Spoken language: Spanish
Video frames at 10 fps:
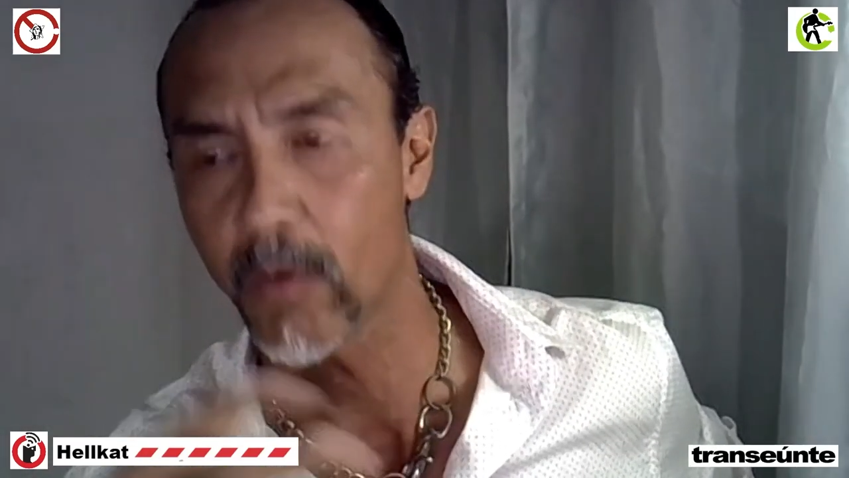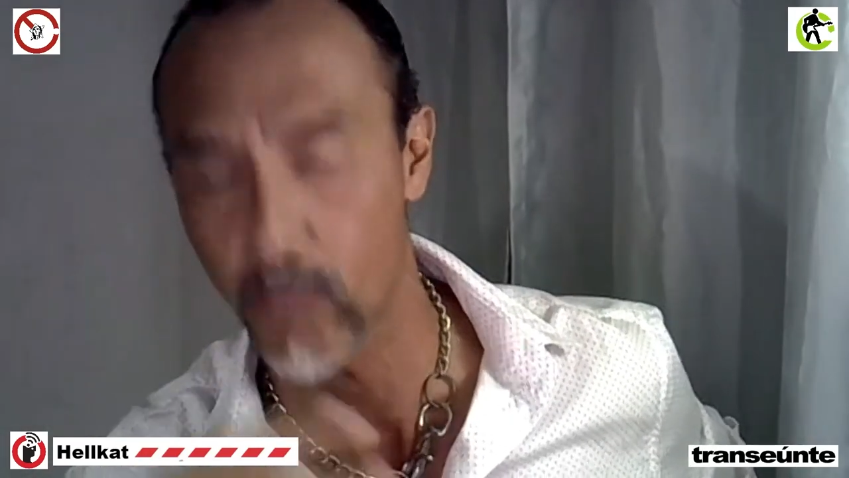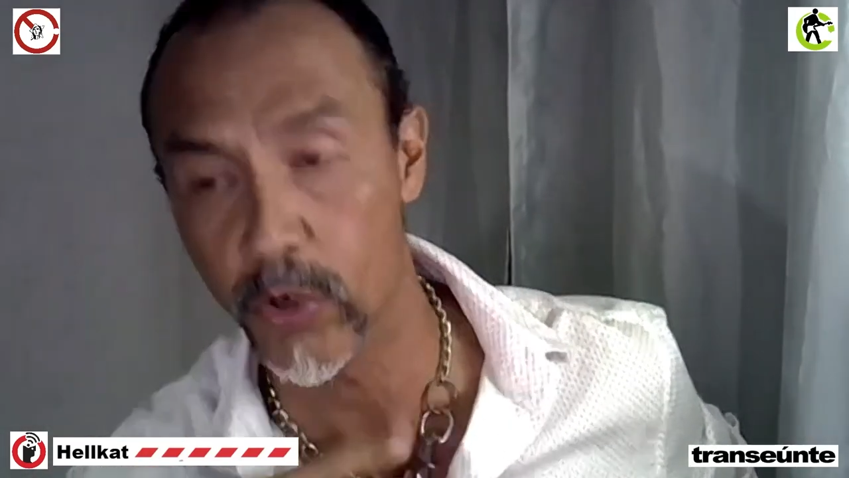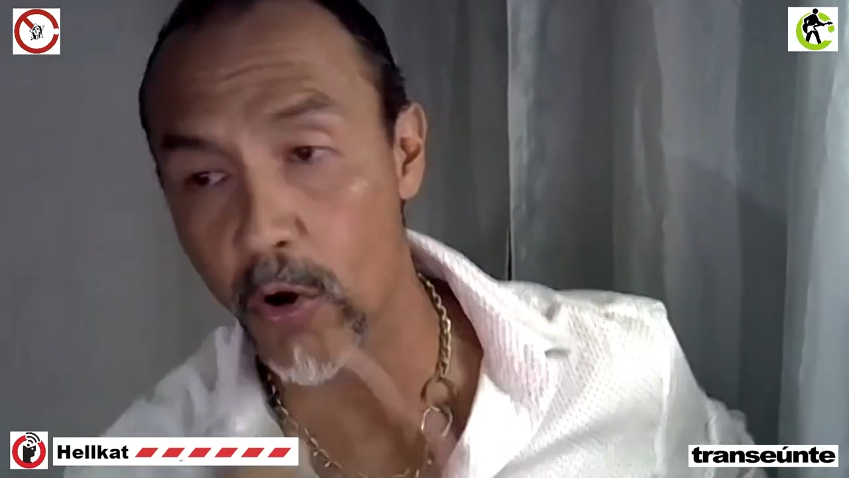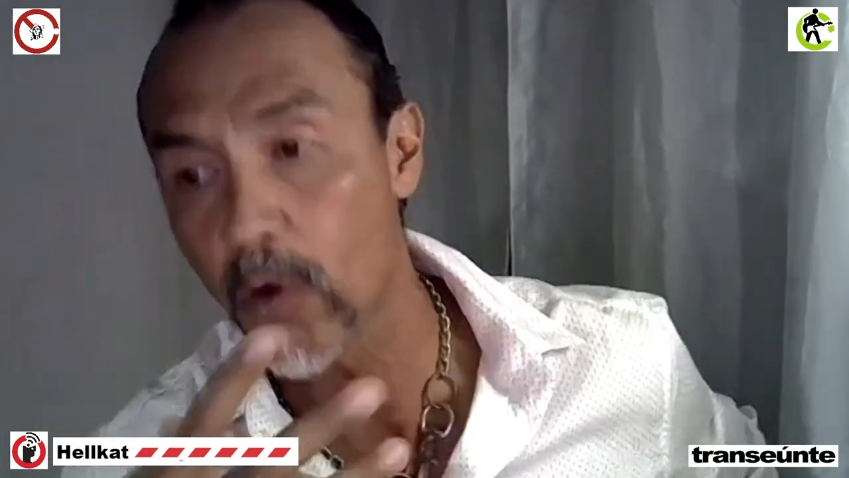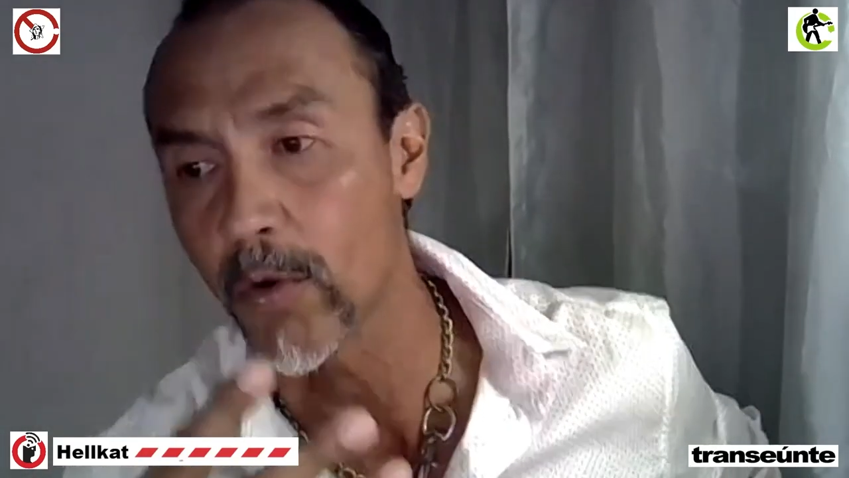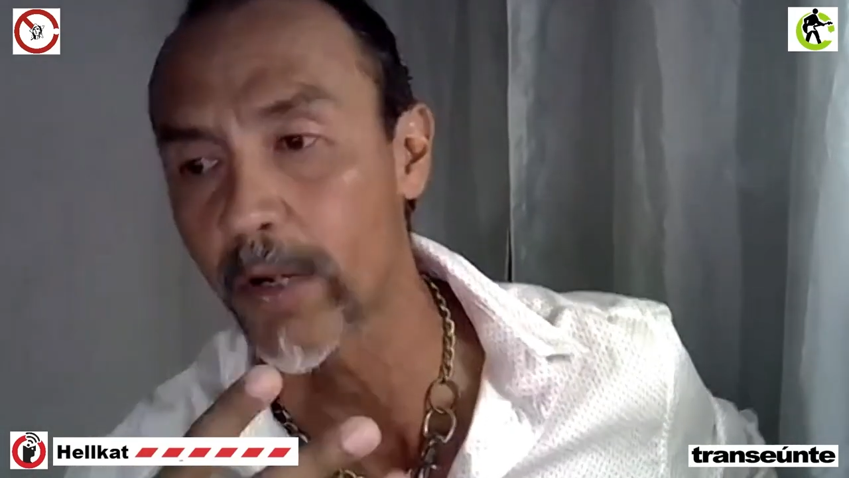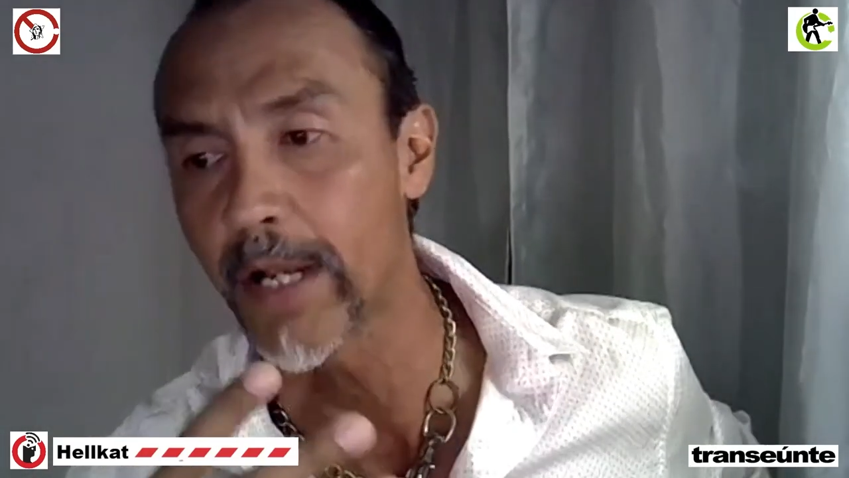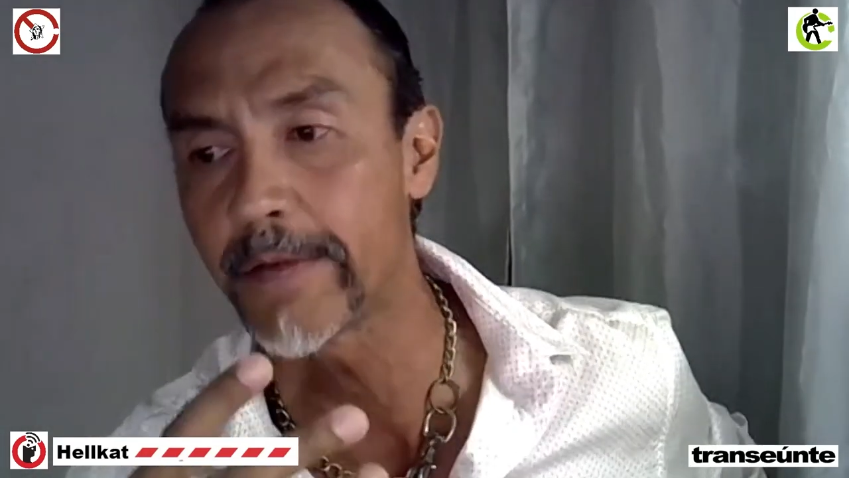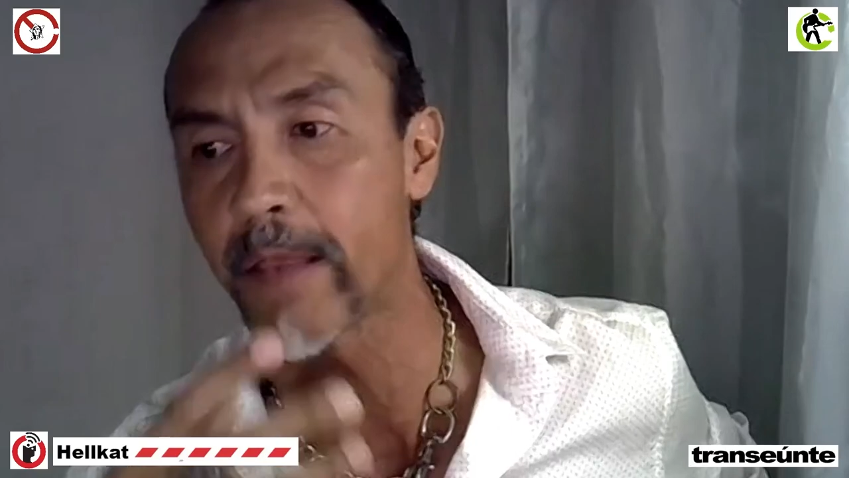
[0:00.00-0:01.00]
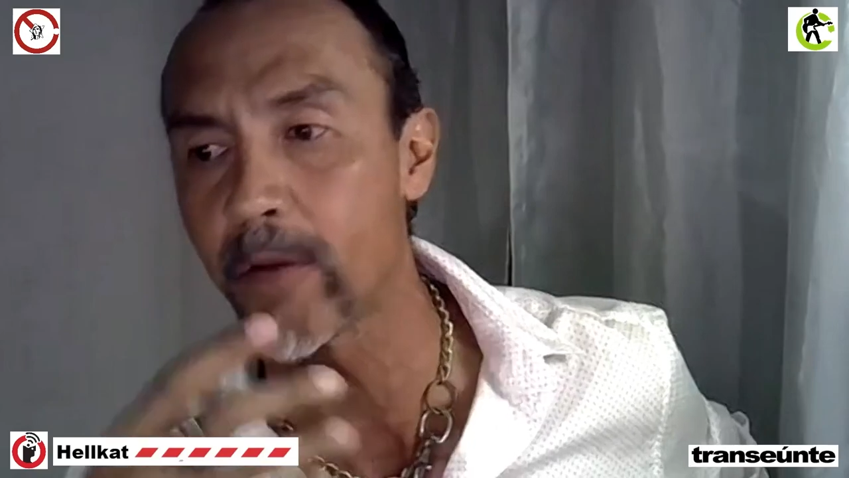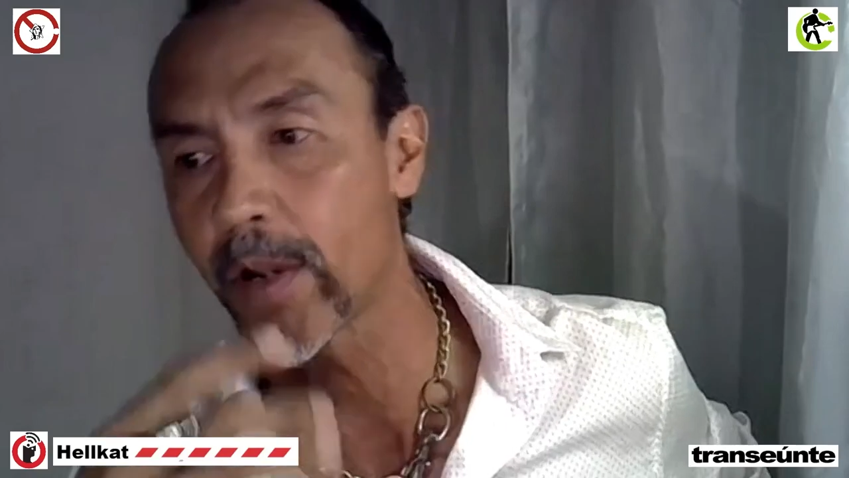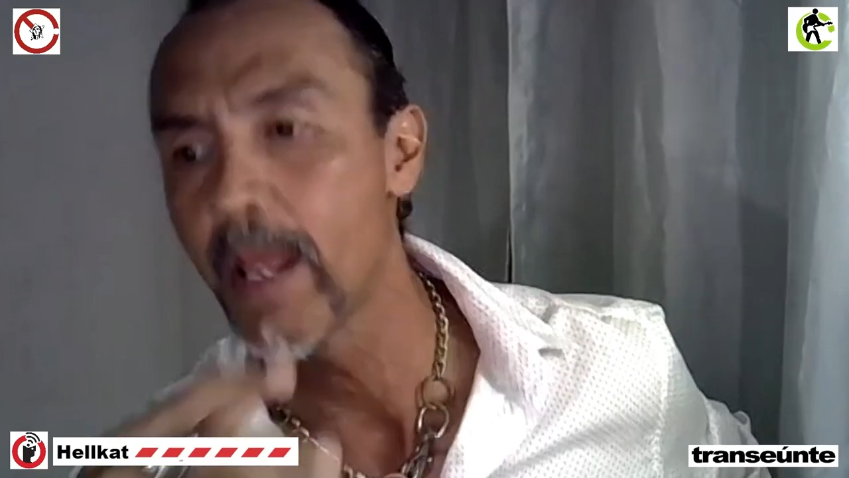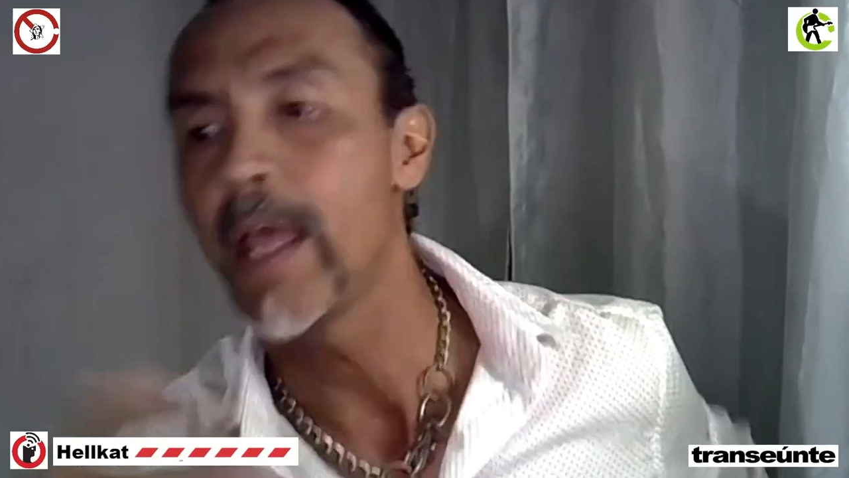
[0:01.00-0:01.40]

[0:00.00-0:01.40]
yo como organizador